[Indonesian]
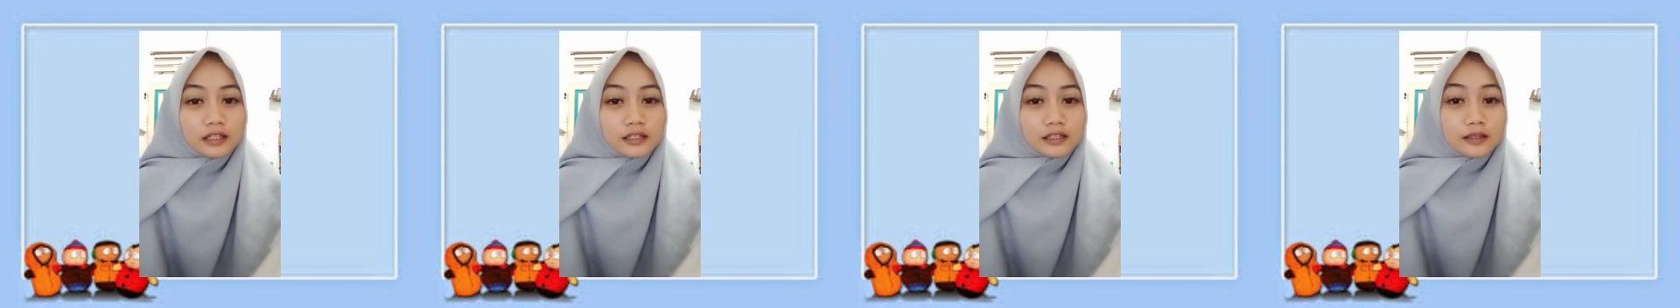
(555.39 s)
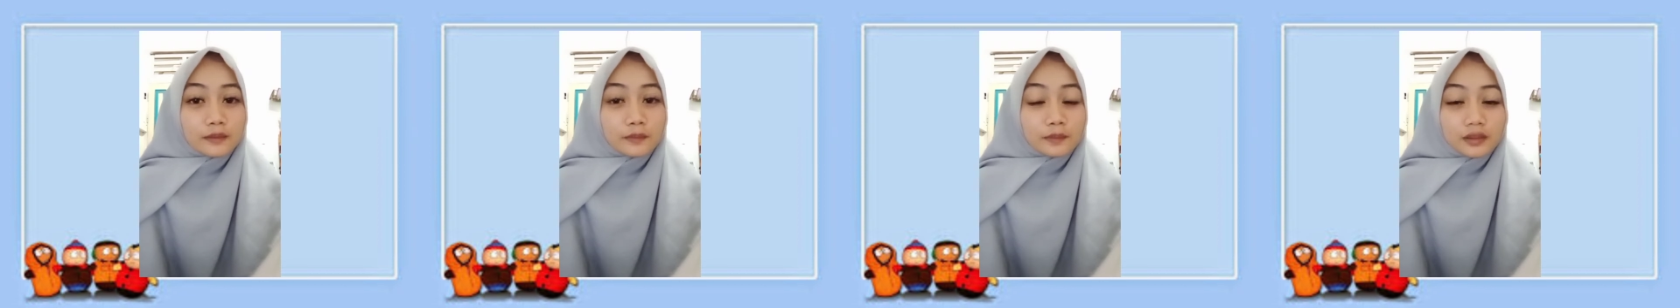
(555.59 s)

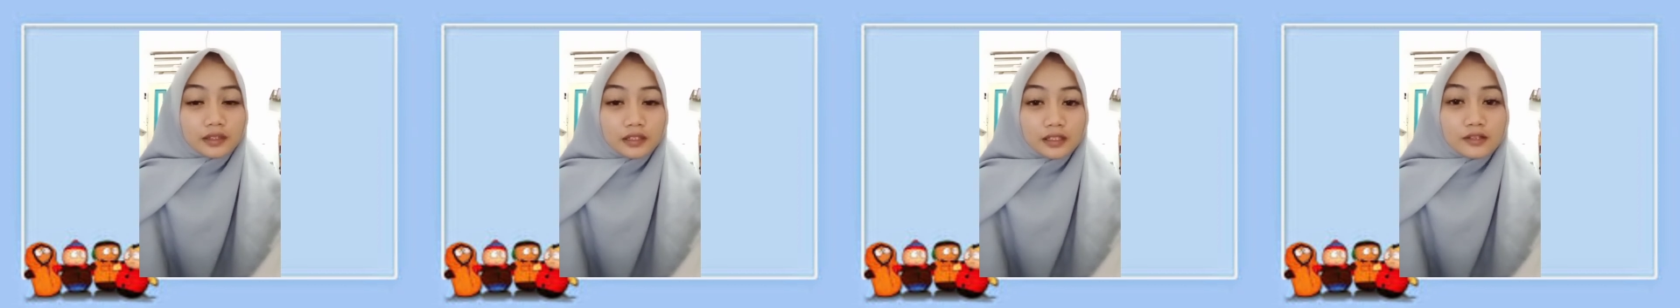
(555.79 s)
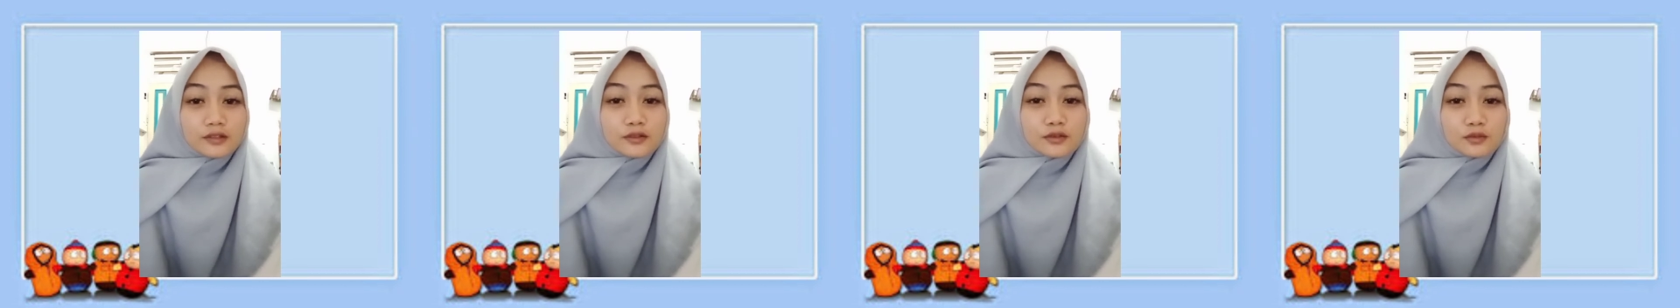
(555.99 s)
yang
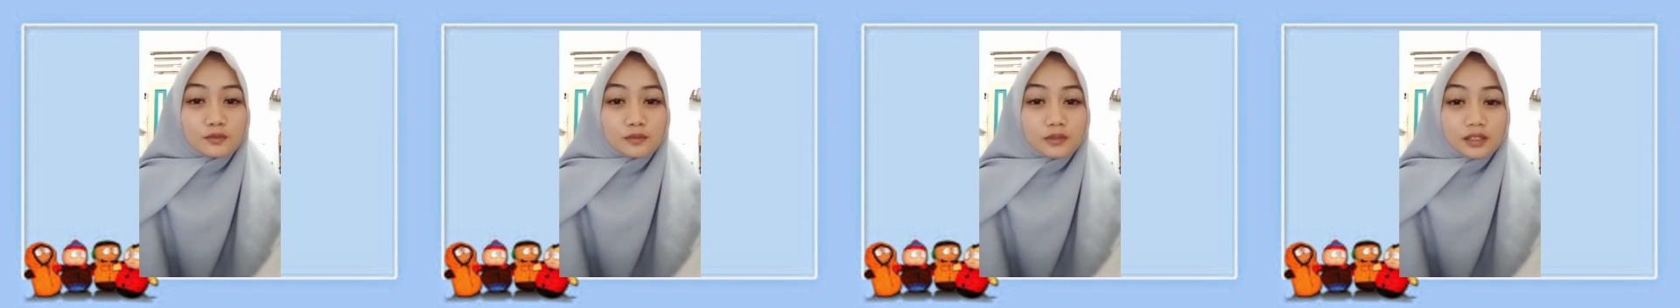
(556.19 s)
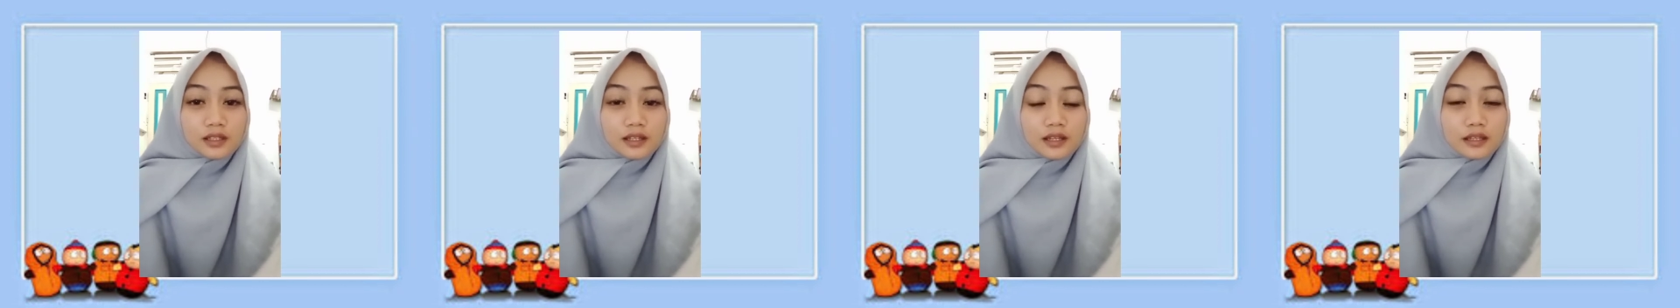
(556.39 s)
penting
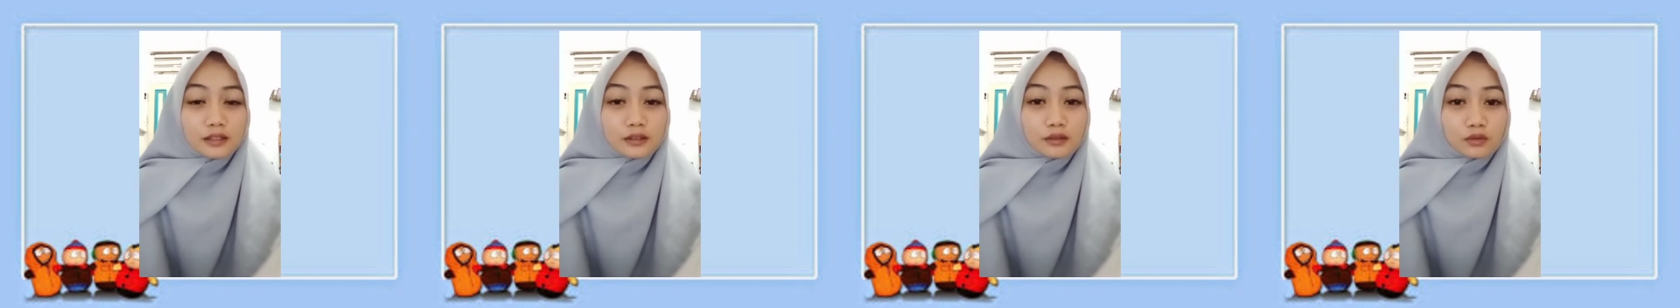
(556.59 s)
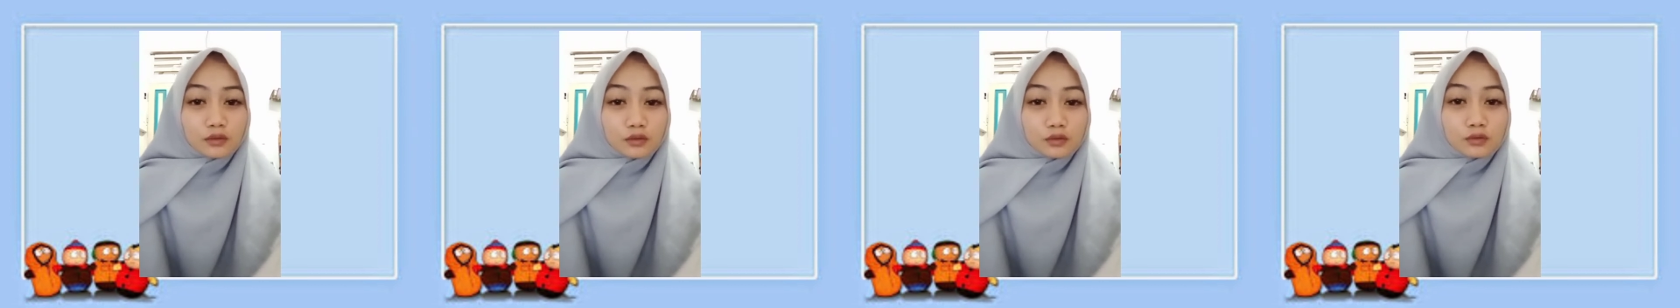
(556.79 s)

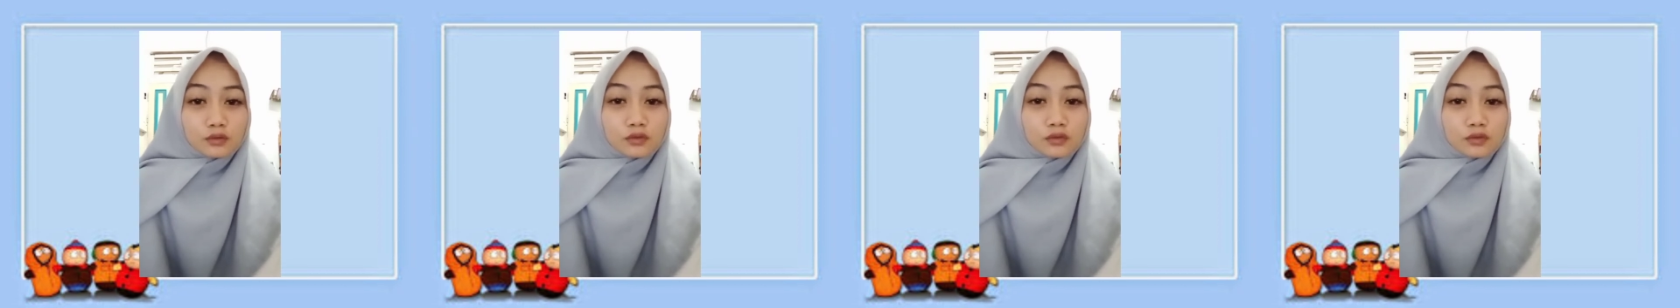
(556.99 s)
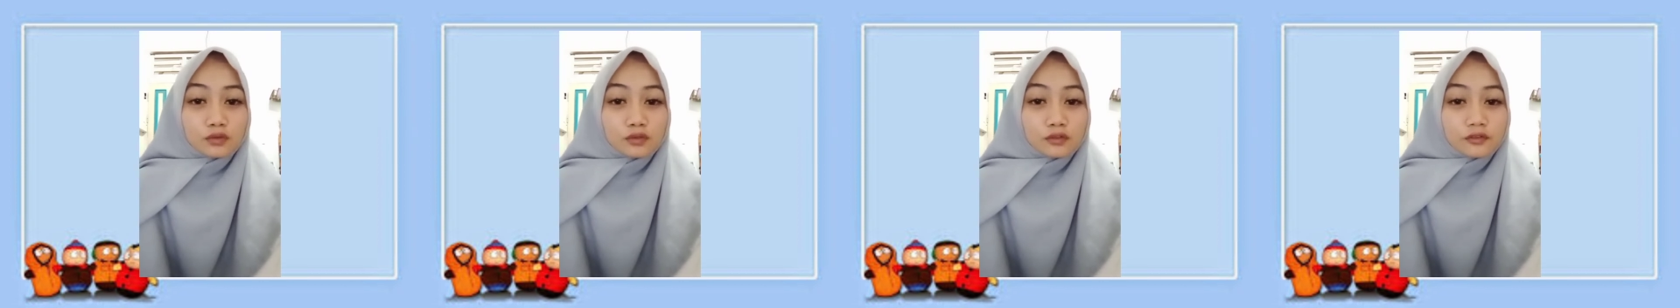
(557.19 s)
sumbernya
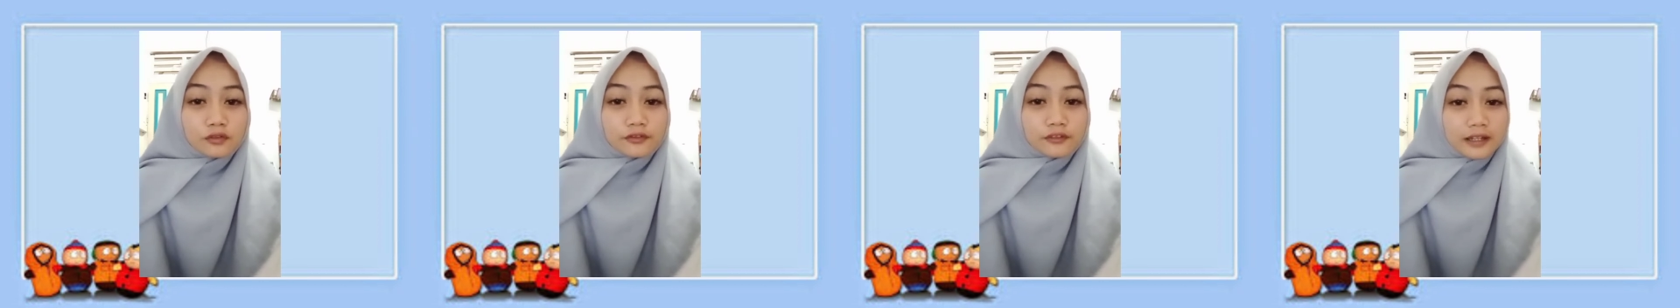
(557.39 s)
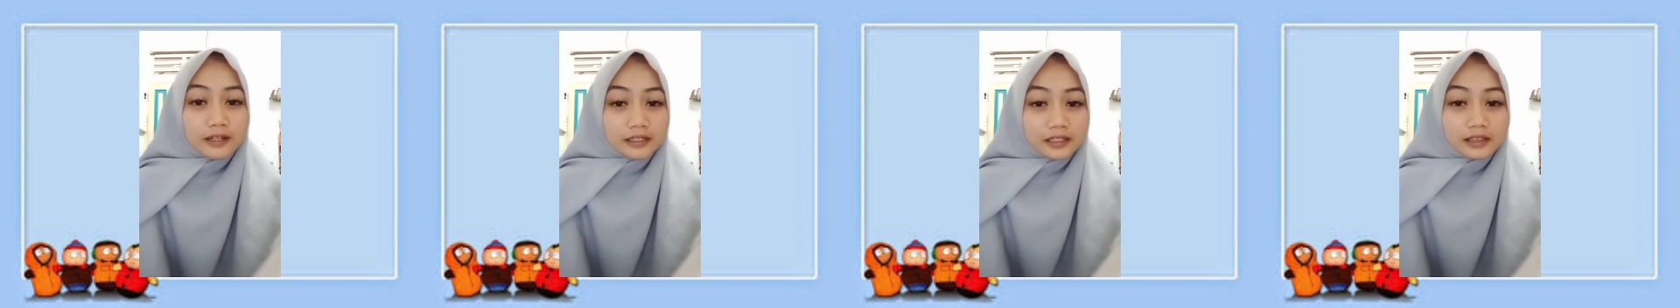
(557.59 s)
itu
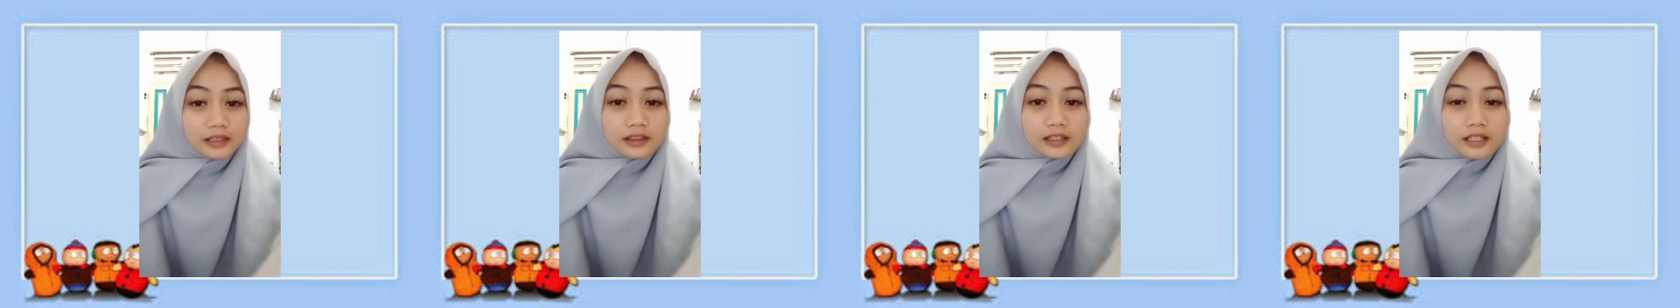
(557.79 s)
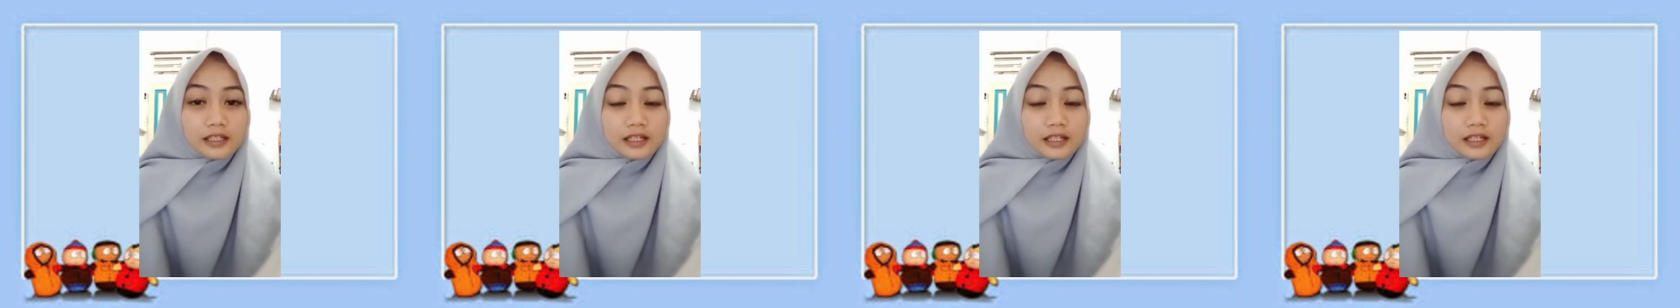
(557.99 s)
valid